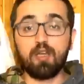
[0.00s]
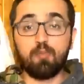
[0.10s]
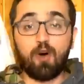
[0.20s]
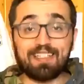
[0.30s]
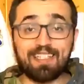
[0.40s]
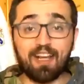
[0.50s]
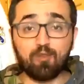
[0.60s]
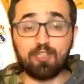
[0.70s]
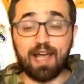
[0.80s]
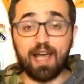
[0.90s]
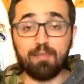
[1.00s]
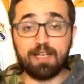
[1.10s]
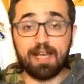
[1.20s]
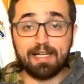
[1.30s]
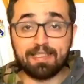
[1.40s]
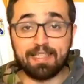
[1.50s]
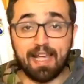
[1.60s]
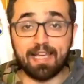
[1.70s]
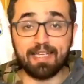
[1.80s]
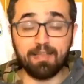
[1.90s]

معسكر منتخبنا الداخلي